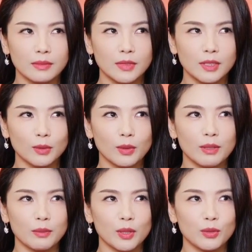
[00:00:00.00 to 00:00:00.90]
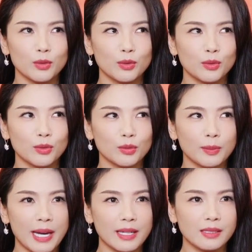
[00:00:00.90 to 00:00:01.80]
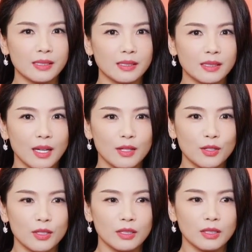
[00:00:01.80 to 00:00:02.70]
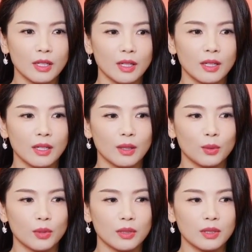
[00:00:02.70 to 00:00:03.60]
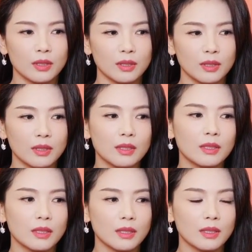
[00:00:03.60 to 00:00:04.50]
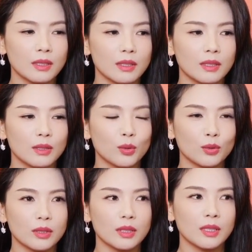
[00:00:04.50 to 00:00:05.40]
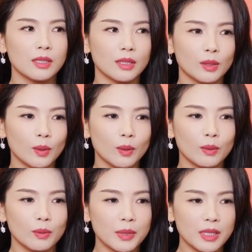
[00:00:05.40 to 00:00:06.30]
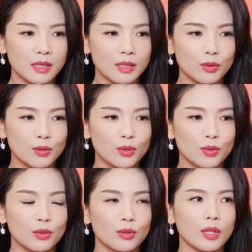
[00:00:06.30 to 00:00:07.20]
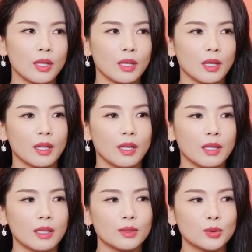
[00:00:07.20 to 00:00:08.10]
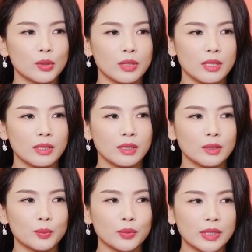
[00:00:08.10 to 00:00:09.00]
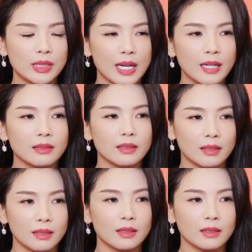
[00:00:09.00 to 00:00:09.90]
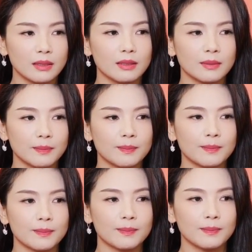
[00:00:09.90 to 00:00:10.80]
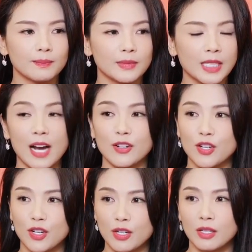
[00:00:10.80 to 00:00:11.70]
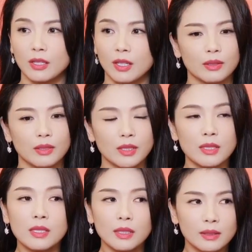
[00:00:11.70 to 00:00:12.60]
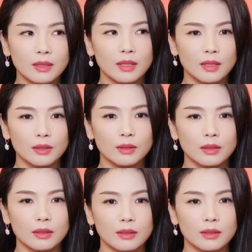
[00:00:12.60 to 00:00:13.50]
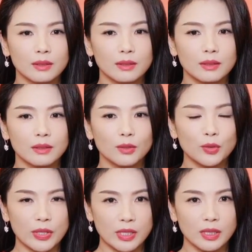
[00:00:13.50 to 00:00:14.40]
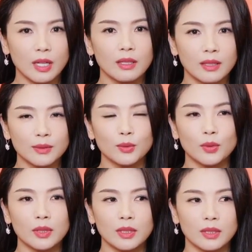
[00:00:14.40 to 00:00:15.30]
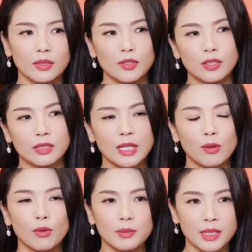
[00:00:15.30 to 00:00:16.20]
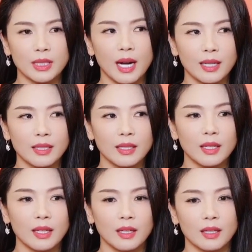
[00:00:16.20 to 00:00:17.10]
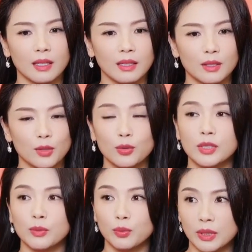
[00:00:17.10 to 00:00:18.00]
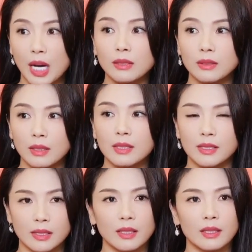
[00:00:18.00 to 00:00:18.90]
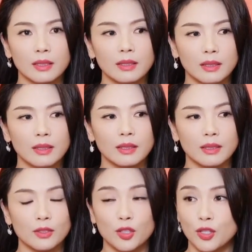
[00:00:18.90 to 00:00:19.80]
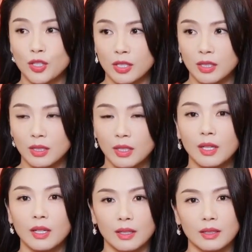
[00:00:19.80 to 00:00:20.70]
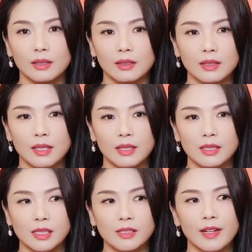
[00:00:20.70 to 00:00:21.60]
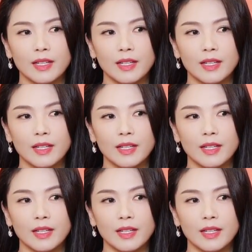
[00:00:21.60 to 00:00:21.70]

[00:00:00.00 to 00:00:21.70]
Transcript: 其实我也没有去剧组拍戏，但是我和呃胡歌和成龙，我们一起去，呃，做了一次不一样的嗯尝试，真正的呃学习到了很多，可能是在我们这个行业呃触及不到的一些。呃，知识，嗯，也希